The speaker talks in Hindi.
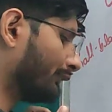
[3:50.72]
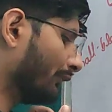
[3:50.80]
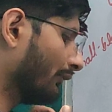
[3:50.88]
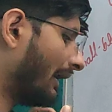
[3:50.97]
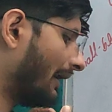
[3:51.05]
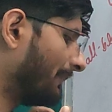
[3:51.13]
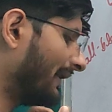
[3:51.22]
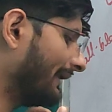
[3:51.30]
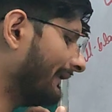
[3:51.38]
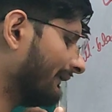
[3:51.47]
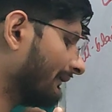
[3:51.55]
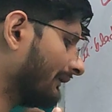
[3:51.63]
तो
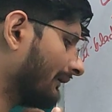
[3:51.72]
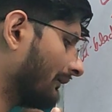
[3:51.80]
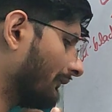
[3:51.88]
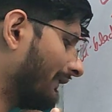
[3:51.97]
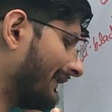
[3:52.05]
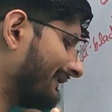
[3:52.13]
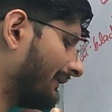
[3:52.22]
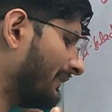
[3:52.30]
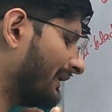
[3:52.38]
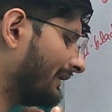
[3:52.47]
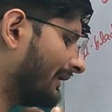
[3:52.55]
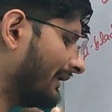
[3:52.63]
अपेंडिक्स वैसे
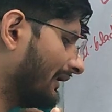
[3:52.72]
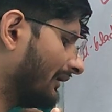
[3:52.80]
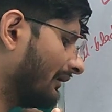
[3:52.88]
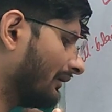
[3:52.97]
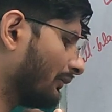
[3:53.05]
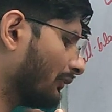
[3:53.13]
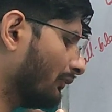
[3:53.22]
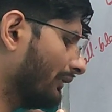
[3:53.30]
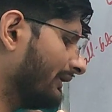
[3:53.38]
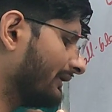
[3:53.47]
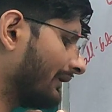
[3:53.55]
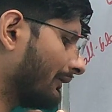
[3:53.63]
बेटा
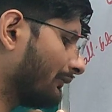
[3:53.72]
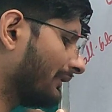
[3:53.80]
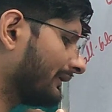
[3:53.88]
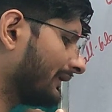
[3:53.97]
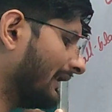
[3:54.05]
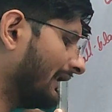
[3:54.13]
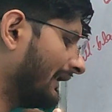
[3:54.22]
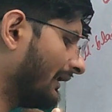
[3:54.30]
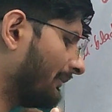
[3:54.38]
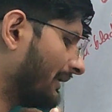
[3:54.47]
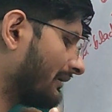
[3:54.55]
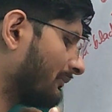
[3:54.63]
कोई ज़रूरत नहीं है
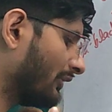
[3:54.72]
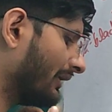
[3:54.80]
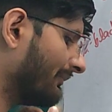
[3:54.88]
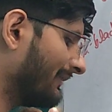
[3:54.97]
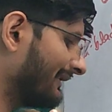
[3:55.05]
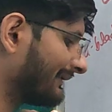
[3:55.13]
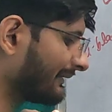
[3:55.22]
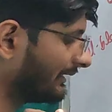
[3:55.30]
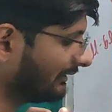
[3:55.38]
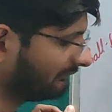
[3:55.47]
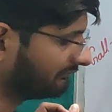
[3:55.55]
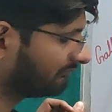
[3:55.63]
हमारे बॉडी में
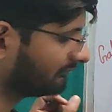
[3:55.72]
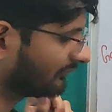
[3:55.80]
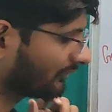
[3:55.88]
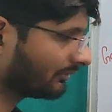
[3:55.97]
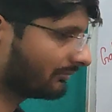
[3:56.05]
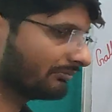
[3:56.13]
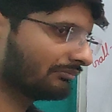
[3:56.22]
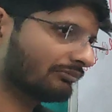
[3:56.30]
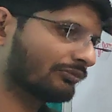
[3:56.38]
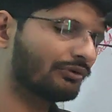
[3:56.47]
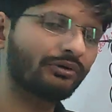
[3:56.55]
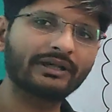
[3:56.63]
इसका
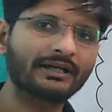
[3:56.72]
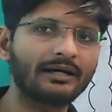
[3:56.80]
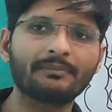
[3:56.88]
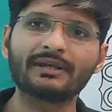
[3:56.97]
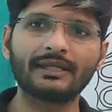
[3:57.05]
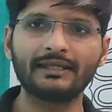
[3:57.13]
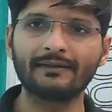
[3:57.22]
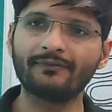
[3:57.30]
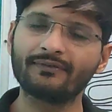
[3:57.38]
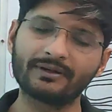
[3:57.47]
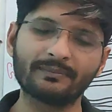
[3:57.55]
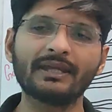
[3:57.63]
कोई काम नहीं है
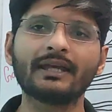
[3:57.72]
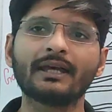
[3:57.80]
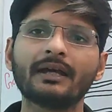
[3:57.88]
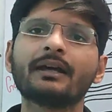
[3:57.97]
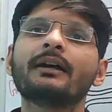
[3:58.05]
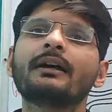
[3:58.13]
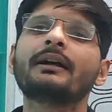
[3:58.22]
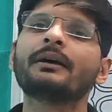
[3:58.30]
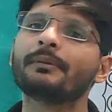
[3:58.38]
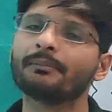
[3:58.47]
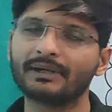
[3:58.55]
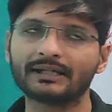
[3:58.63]
फिर भी है
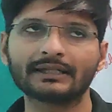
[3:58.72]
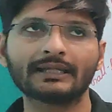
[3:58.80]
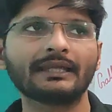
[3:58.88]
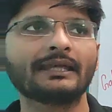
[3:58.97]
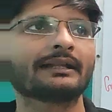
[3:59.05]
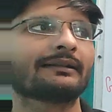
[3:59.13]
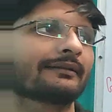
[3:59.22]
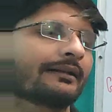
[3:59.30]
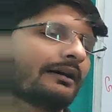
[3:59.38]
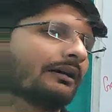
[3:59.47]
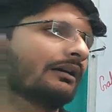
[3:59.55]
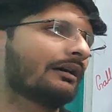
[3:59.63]
बट एक
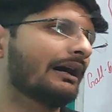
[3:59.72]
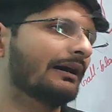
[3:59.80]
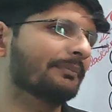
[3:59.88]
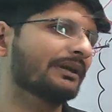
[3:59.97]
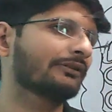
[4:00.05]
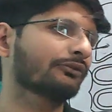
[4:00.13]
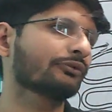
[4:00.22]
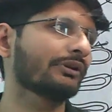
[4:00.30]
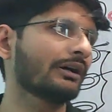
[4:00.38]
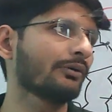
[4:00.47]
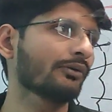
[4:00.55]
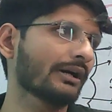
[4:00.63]
आपने
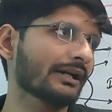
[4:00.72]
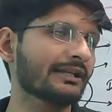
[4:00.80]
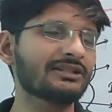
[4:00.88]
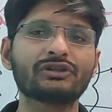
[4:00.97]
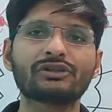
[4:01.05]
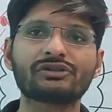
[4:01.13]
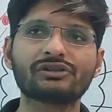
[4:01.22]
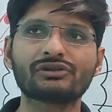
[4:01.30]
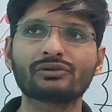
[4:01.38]
सुना होगा कि जिस